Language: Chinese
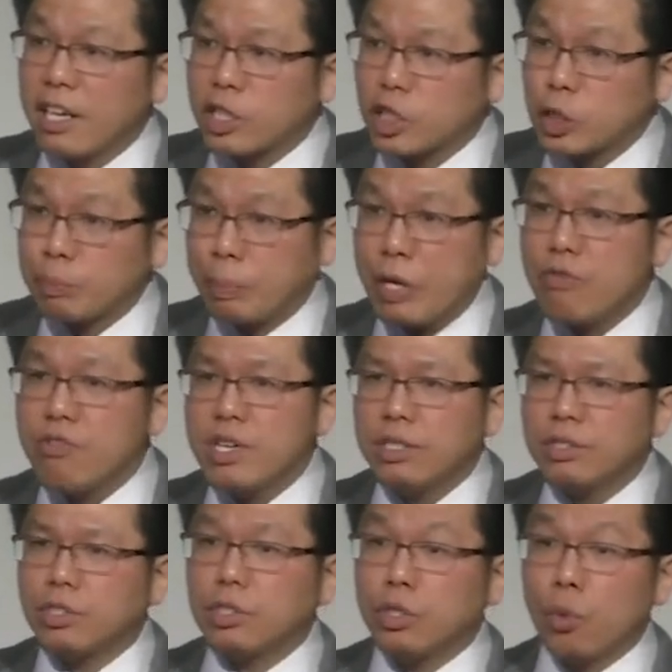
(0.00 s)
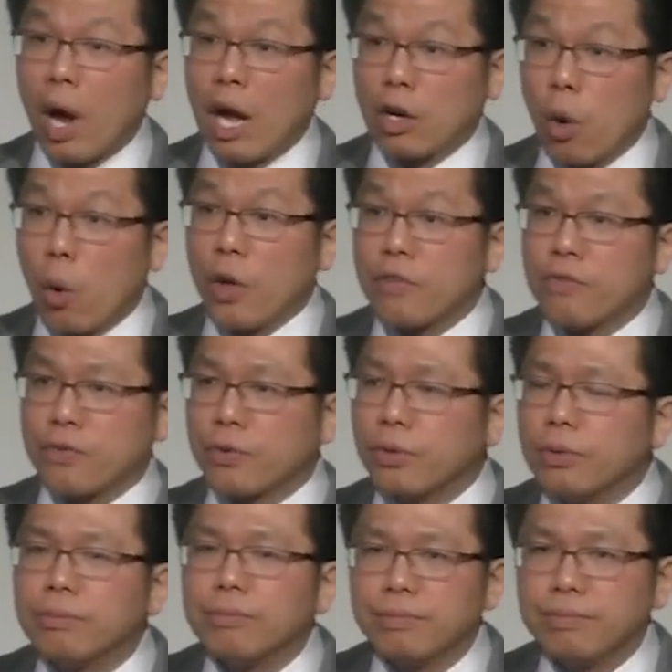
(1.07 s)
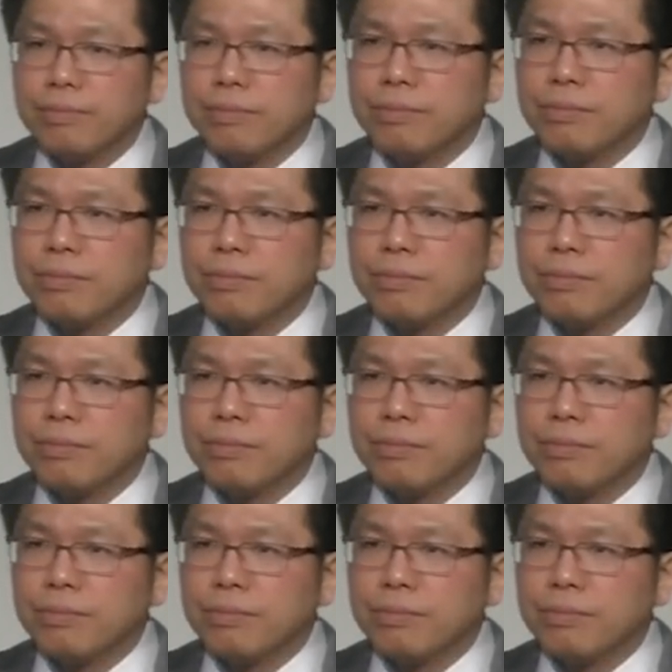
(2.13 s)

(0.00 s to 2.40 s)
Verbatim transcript: 帮助你呢去